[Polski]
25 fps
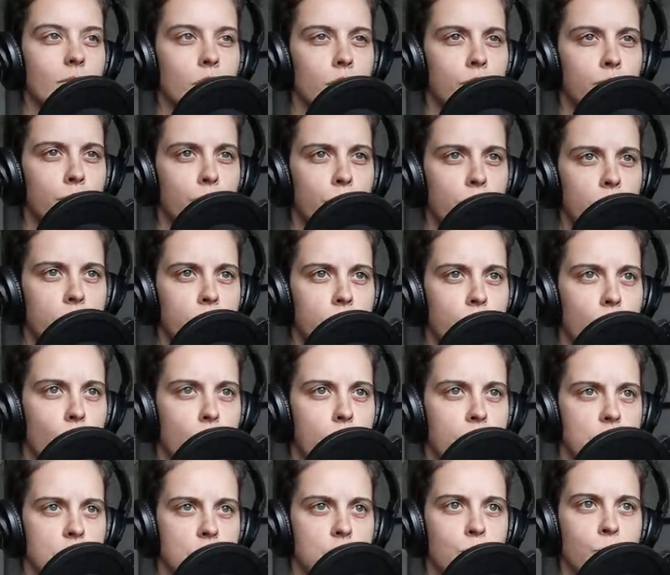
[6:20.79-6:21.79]
w moim
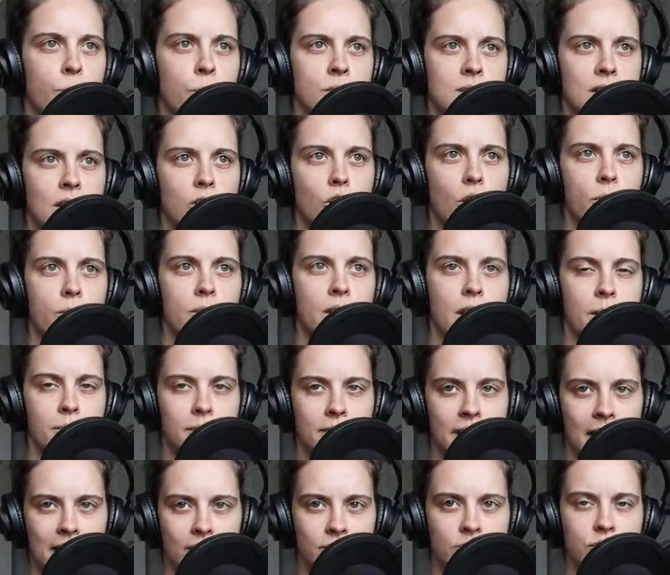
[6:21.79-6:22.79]
wyobrażeniu poza domkiem
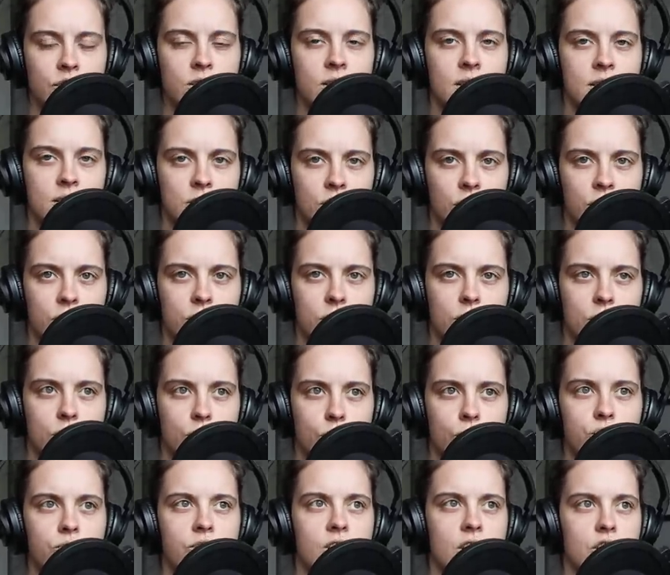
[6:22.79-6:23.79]
na wsi jest y,
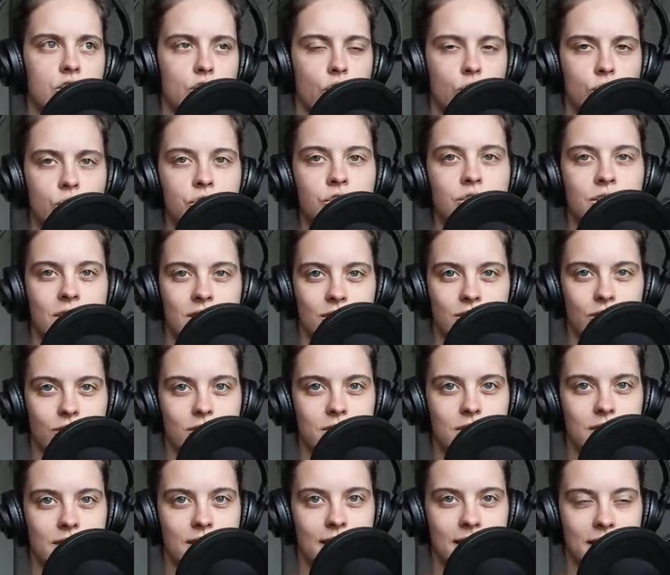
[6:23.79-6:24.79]
również odcięcie od
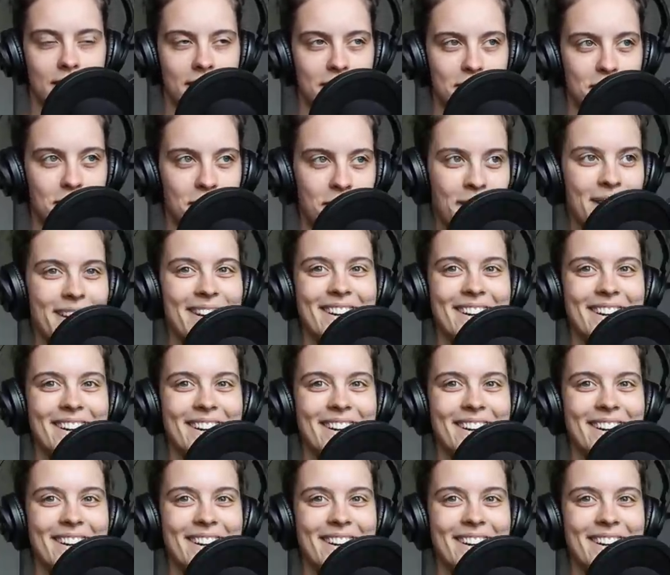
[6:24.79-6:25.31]
internetu.